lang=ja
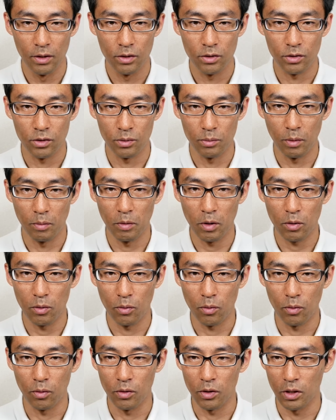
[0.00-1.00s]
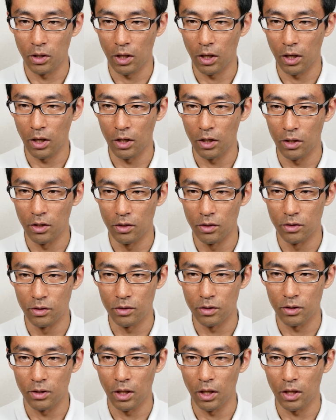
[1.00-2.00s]
そのままここに入る
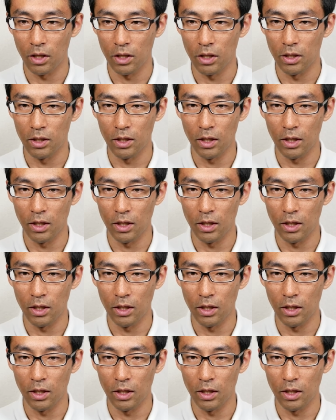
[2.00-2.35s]
的